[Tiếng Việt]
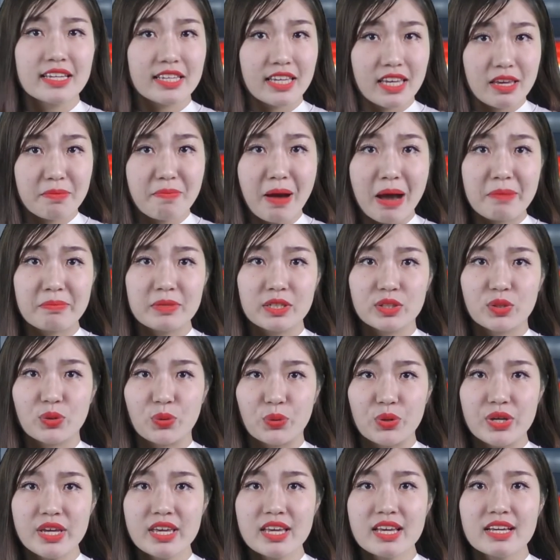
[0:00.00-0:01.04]
Khi 30
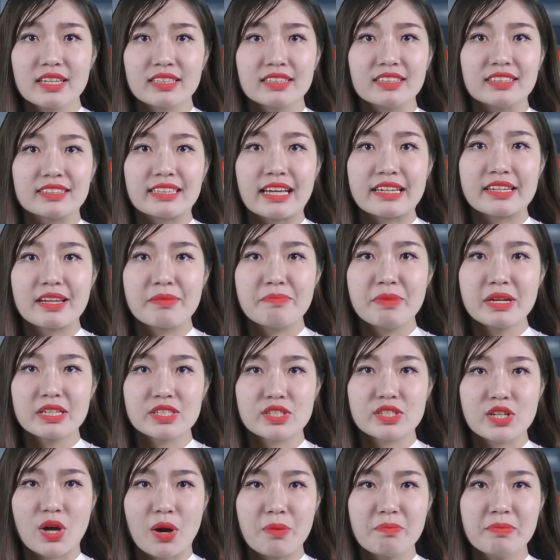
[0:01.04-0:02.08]
tuổi, người ta nên biết
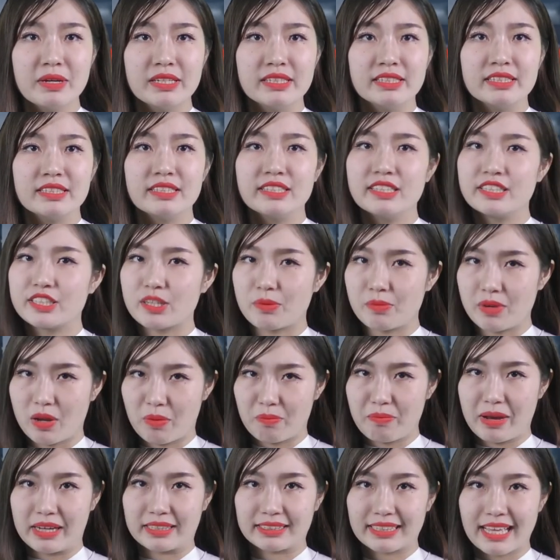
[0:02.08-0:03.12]
rõ mình như trong lòng
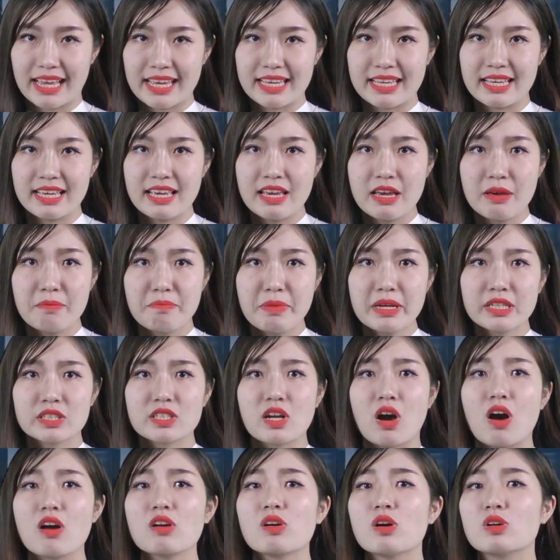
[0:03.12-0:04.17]
bàn tay, biết
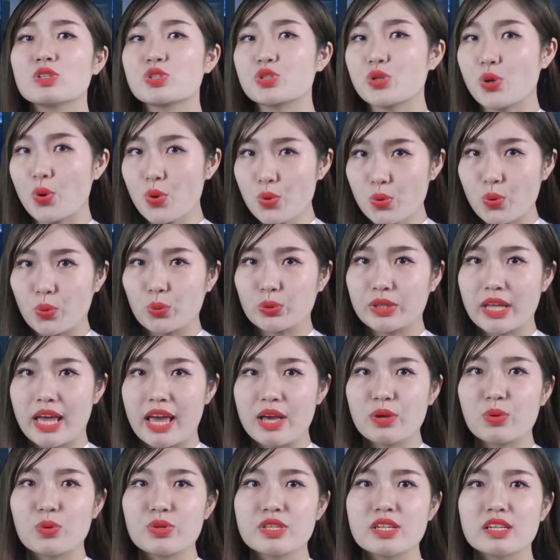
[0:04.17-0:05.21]
rõ con số cụ thể
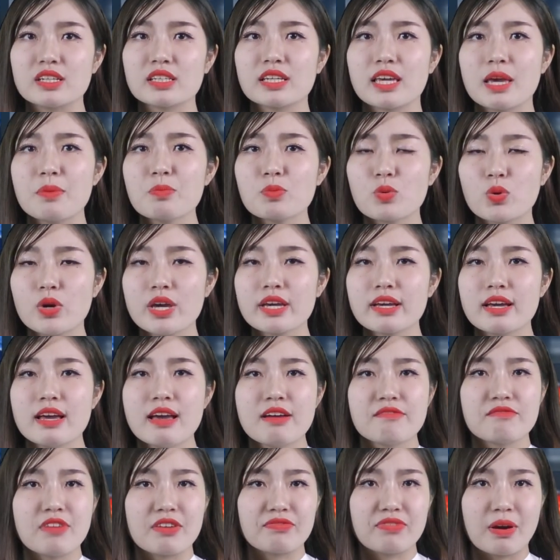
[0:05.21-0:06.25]
của những khiếm khuyết
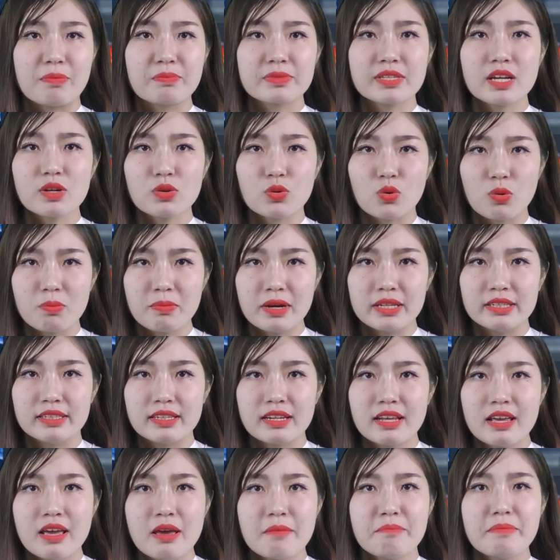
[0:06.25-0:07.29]
và phẩm chất của mình,
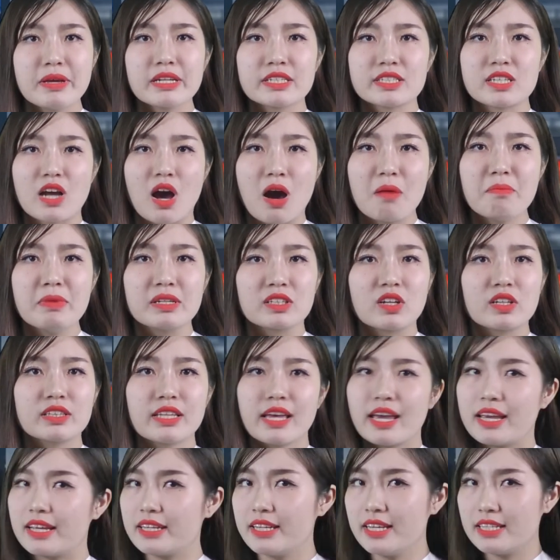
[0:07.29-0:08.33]
biết rõ mình có
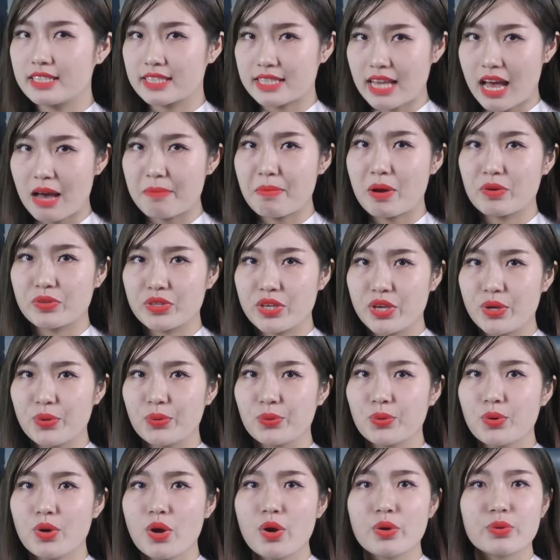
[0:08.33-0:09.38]
thể đi xa bao nhiêu,
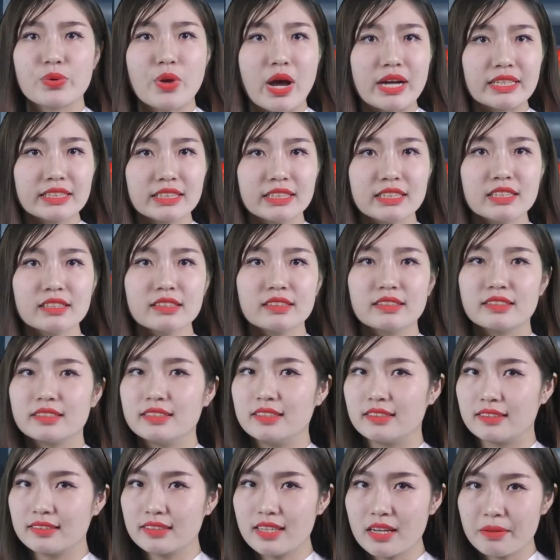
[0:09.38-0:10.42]
đoán trước được
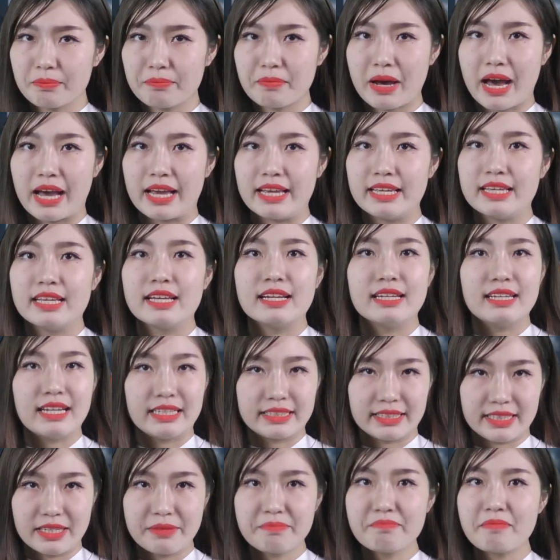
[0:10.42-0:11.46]
những thất bại là
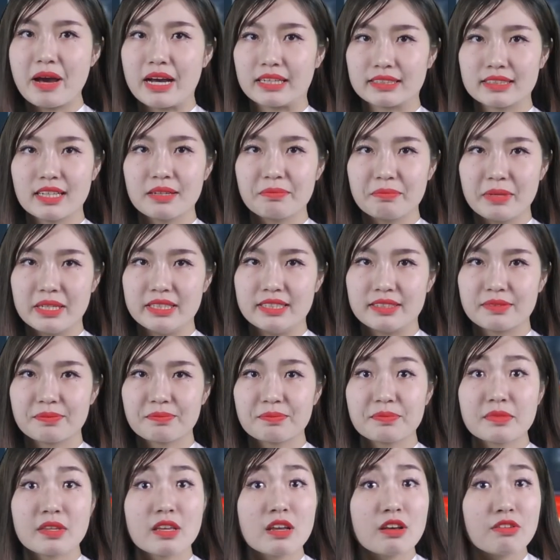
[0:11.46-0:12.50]
chính bản thân mình.
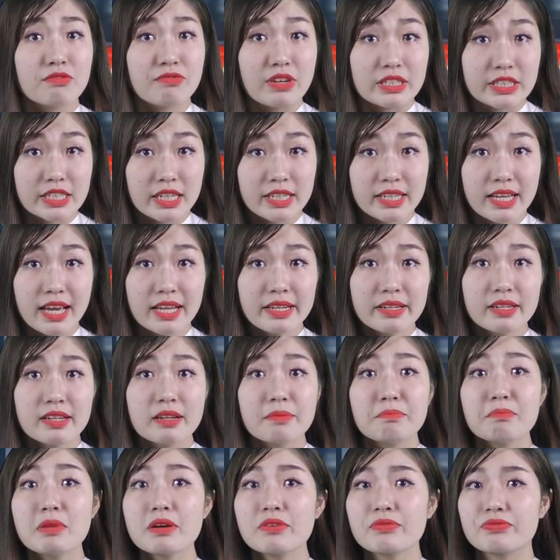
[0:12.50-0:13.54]
Và trên hết,
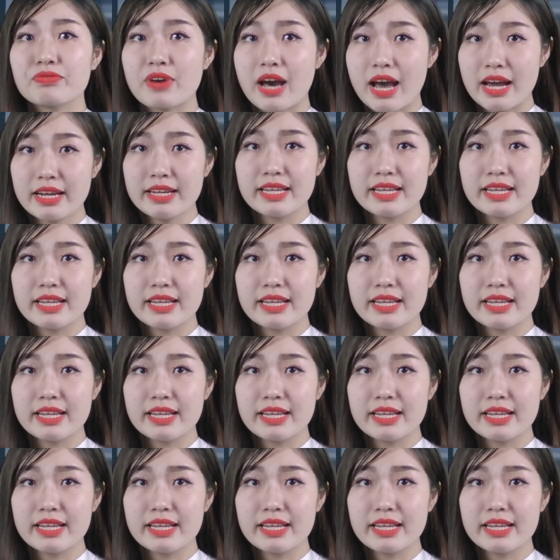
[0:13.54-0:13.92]
bứt phá